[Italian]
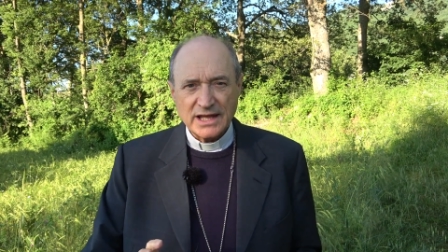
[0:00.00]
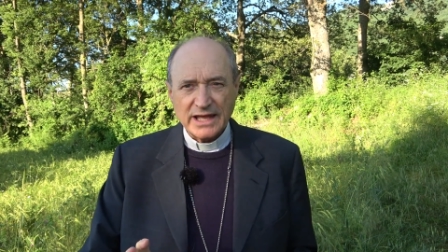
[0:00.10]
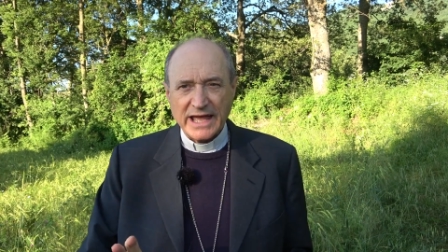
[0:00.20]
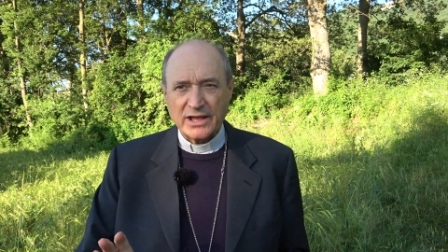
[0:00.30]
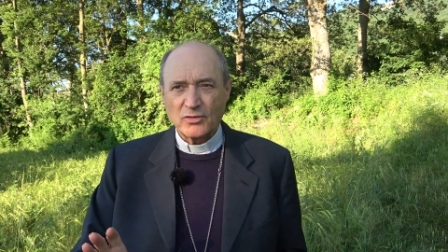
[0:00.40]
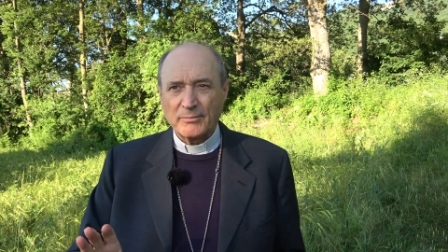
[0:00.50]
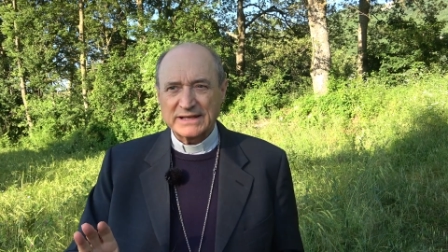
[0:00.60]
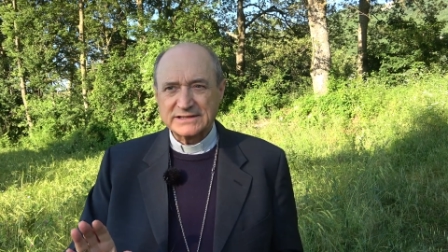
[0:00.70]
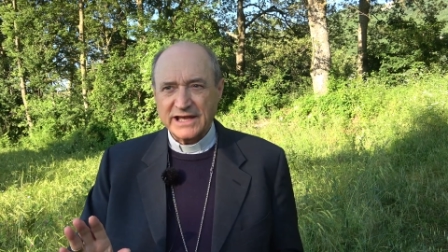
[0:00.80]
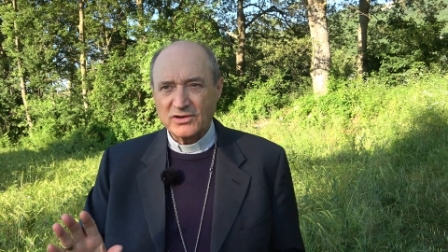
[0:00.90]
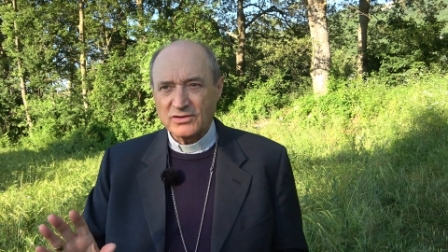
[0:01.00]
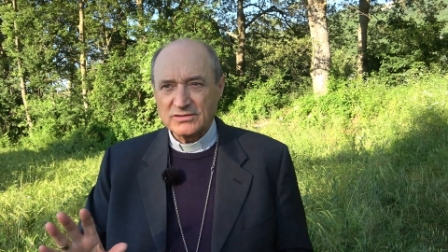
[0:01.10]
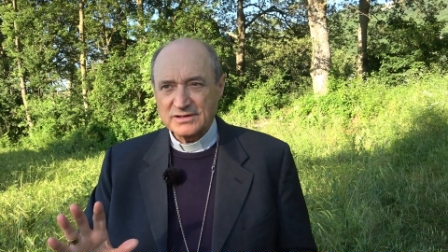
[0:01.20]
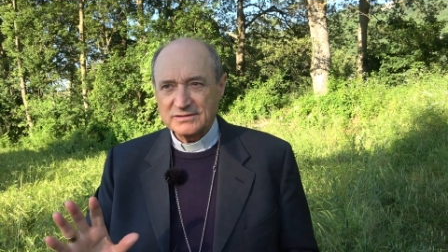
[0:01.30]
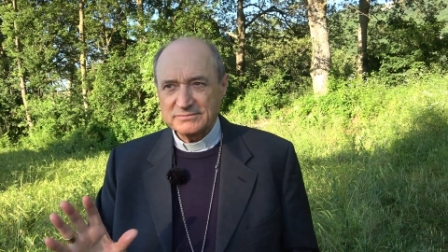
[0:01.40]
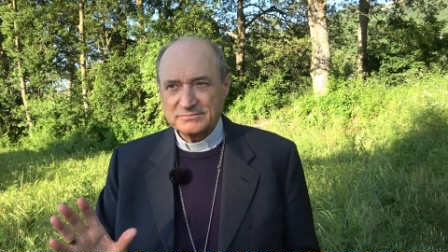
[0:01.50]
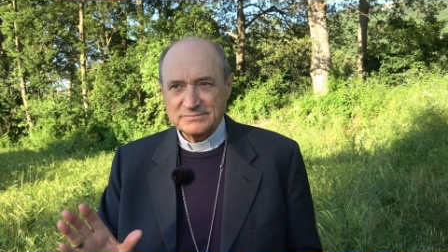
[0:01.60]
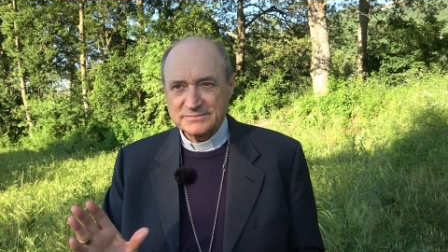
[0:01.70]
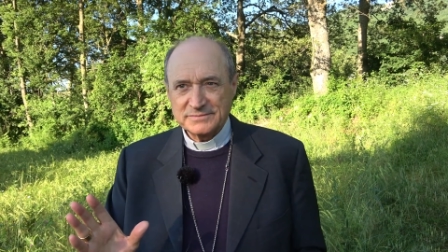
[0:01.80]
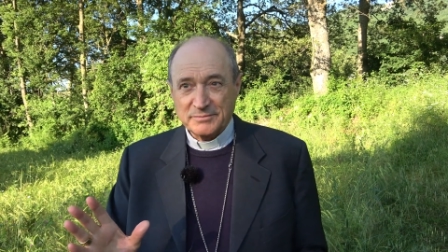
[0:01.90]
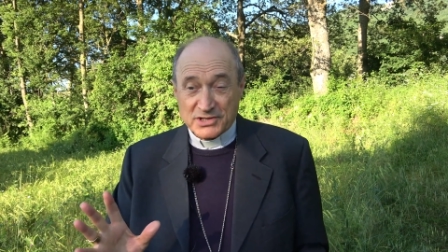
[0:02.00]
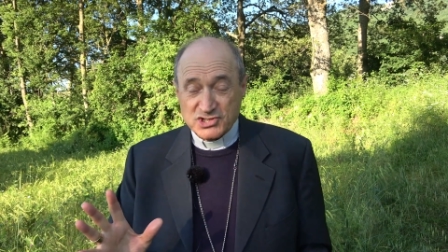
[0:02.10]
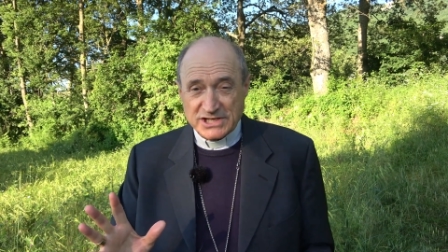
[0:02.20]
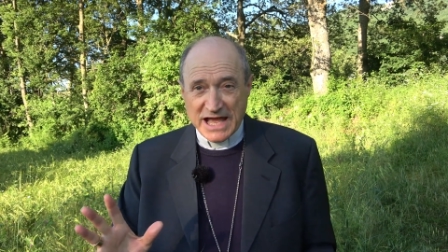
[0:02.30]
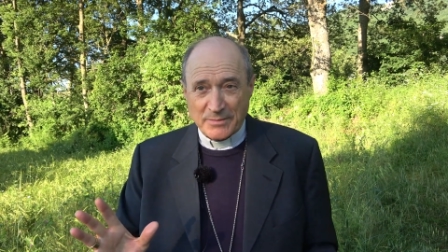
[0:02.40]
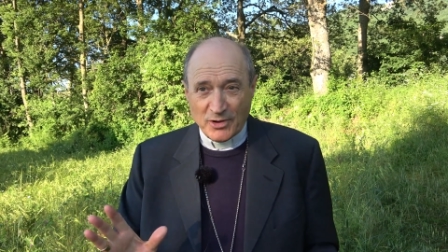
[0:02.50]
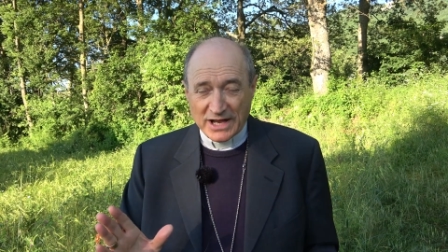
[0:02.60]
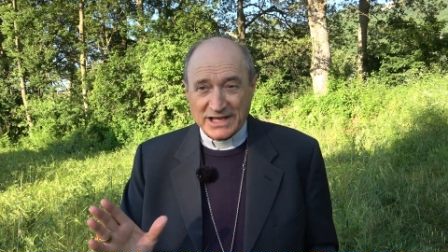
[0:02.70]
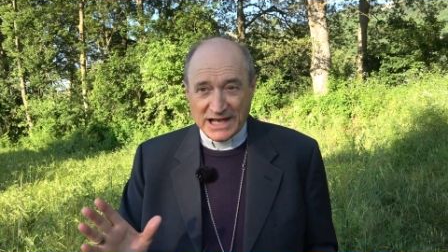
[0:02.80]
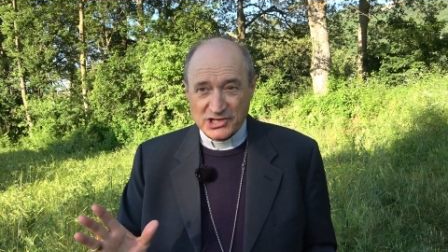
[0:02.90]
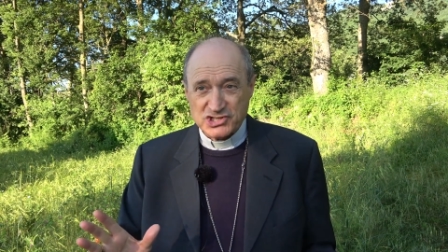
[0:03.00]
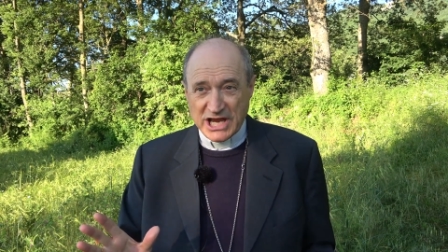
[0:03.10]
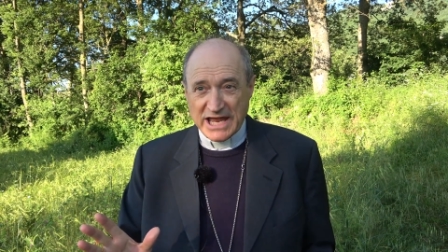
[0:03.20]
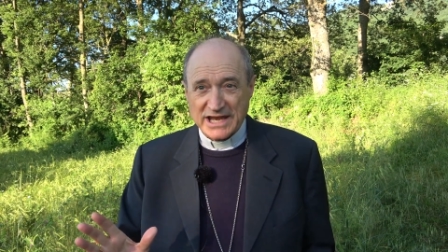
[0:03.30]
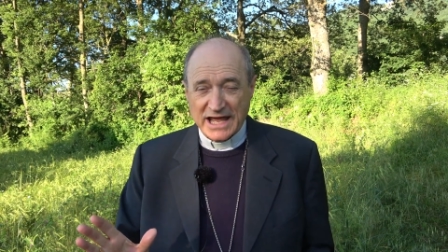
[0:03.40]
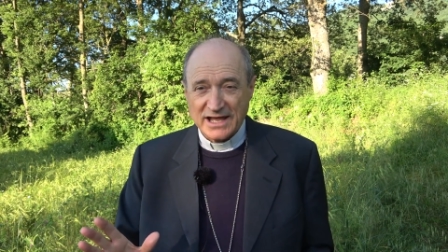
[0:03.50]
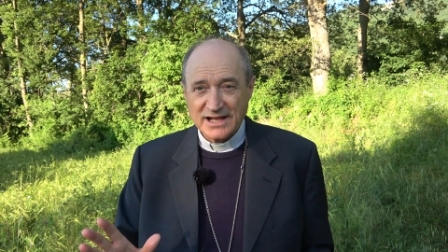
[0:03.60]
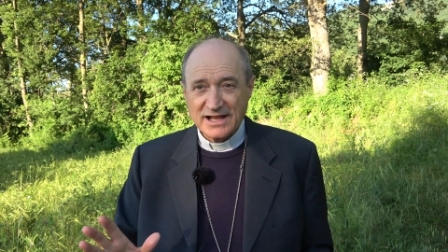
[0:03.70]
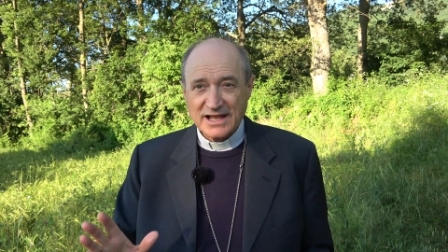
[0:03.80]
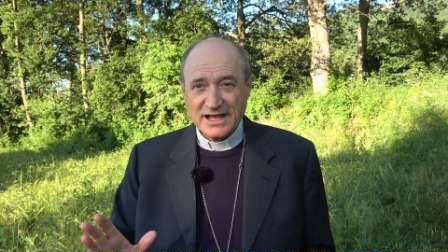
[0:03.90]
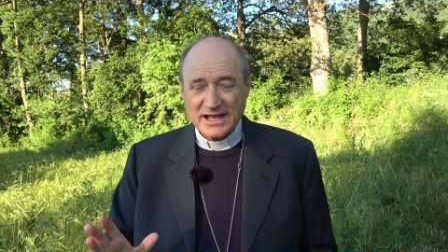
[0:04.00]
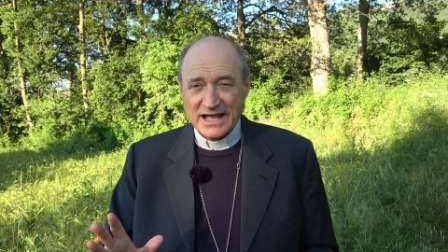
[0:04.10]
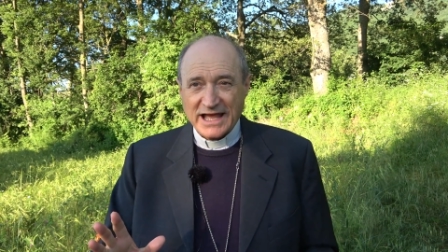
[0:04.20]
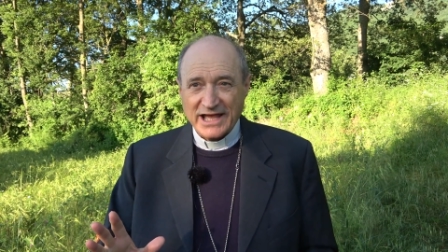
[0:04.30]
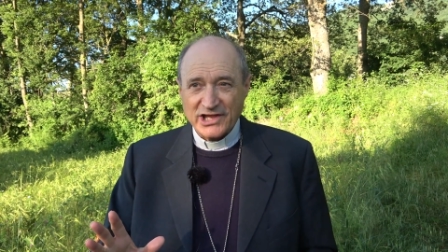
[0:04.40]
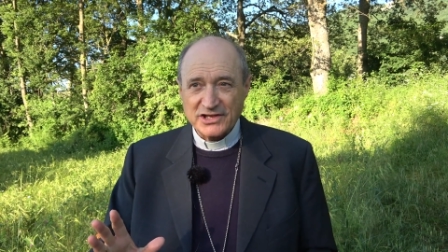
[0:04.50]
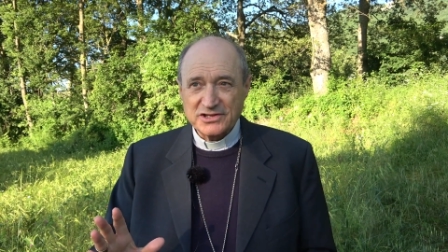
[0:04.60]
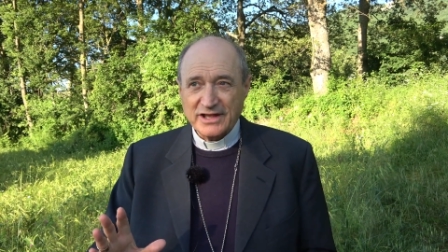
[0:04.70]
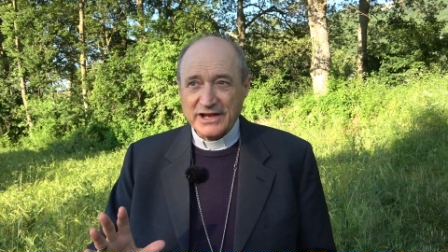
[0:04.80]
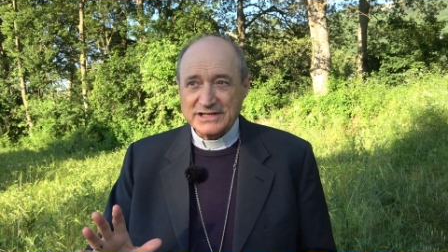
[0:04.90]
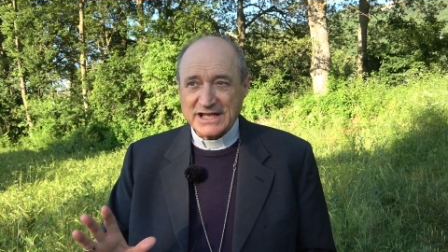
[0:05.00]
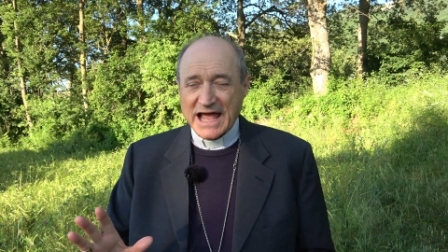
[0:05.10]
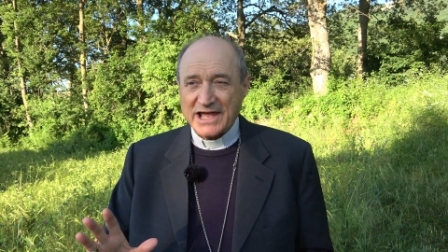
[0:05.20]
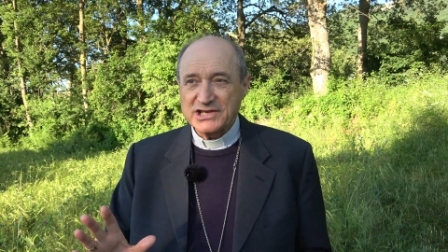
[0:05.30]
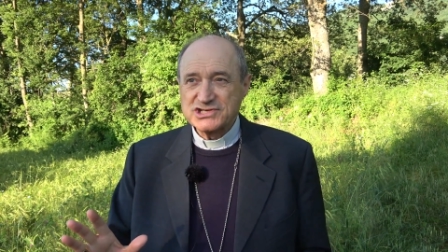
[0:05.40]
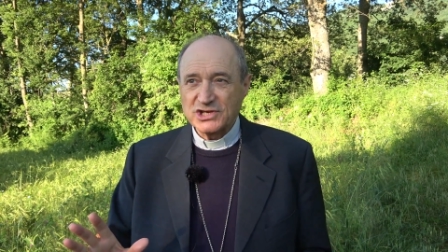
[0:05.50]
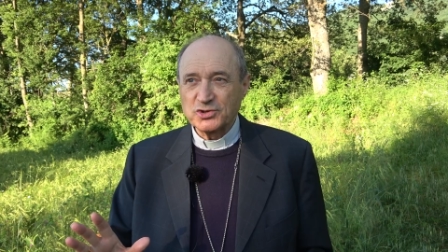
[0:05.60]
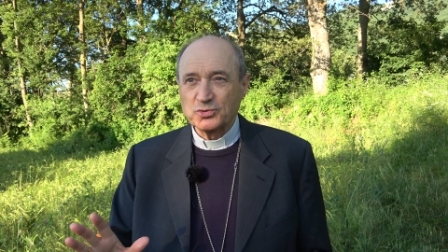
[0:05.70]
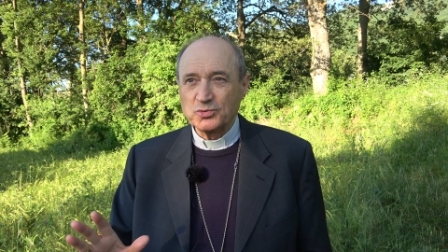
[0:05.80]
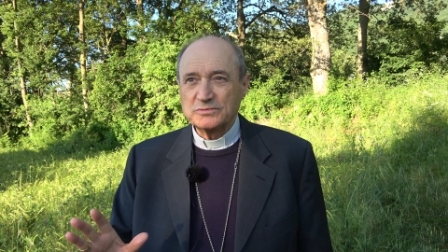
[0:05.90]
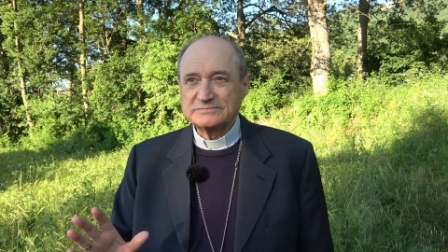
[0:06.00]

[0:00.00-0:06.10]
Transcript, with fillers: Ecco, Matteo, mm, immaginiamo anche la scena, eh, ritrae Gesù